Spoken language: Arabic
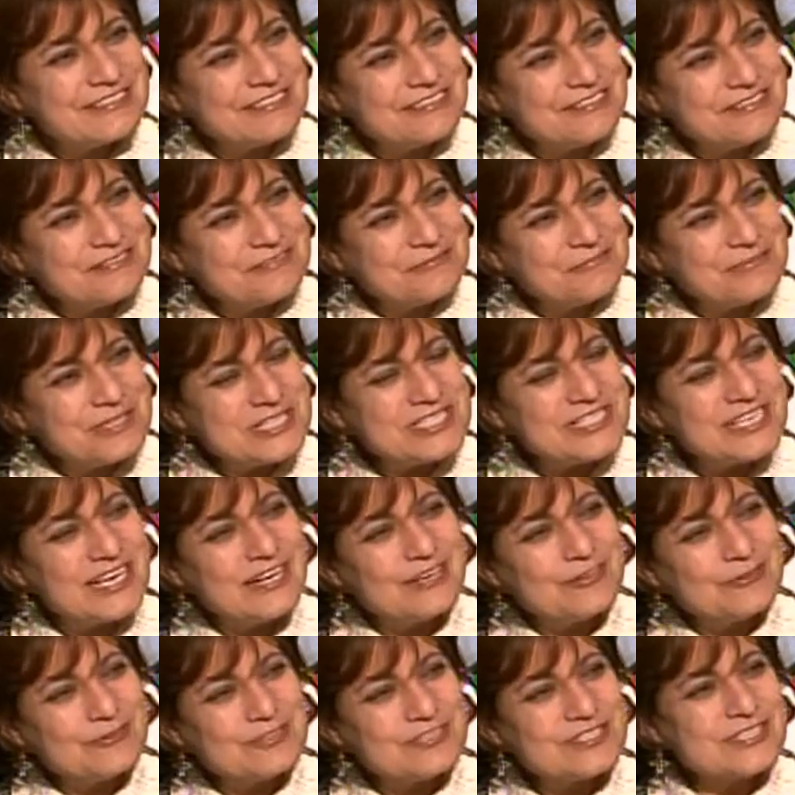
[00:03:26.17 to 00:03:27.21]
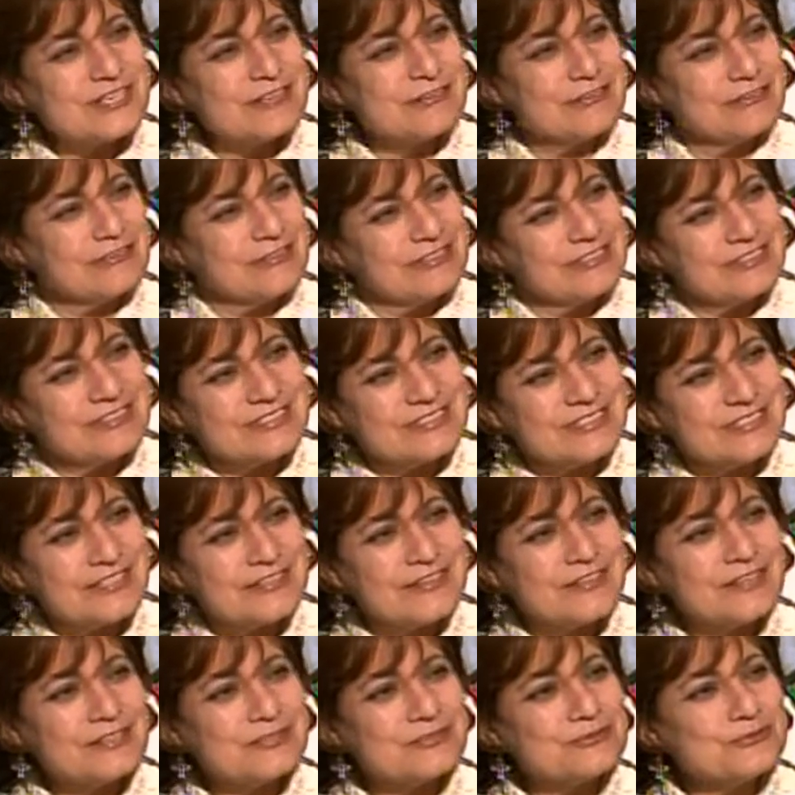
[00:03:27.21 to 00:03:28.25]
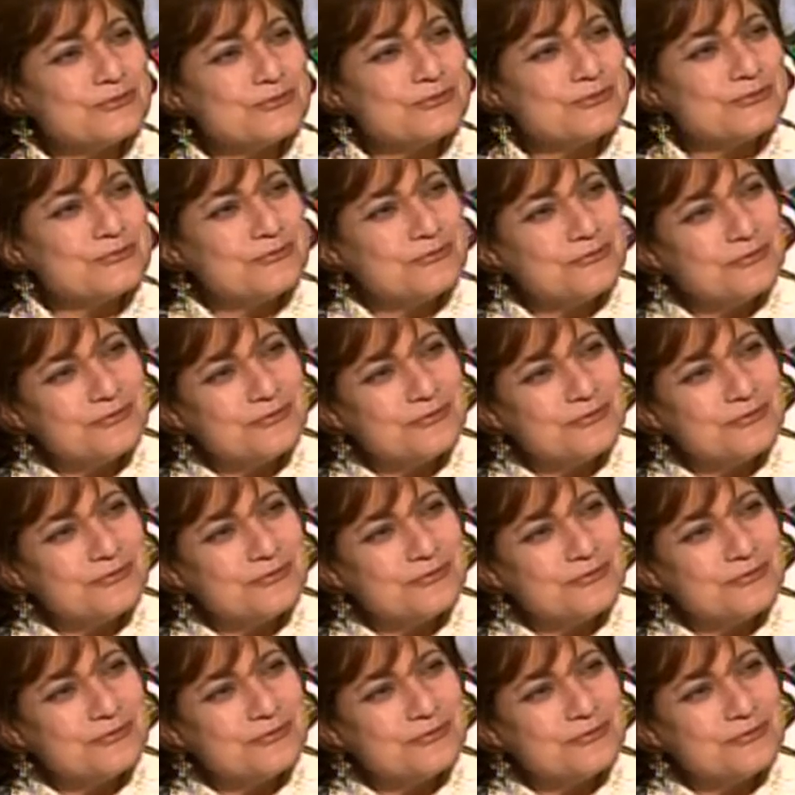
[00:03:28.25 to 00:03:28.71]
مثال قدسك ذكرته